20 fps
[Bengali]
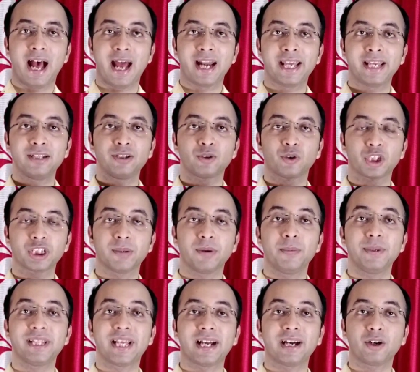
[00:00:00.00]
আর এই
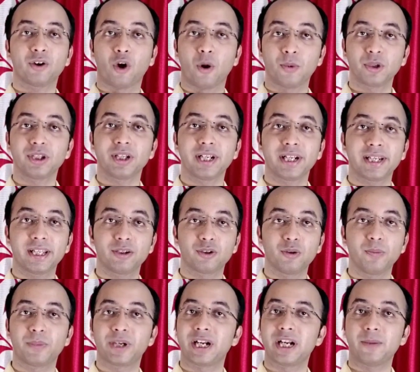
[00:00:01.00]
সোজাভাবে দেখার ক্ষমতাটা
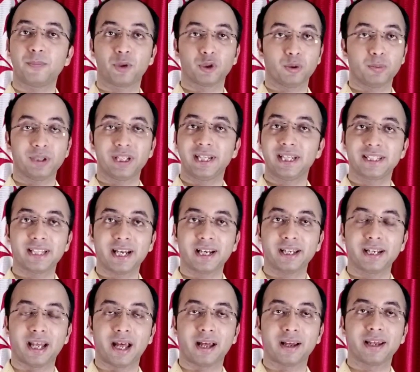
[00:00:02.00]
কিন্তু ব্রেনের প্রথম থেকেই
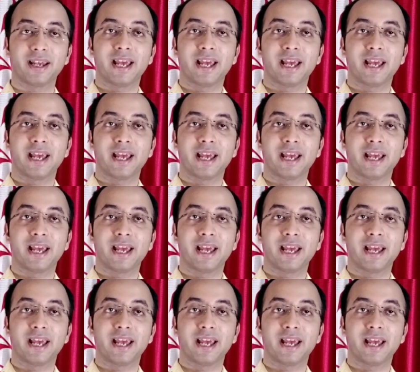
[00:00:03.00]
থাকে না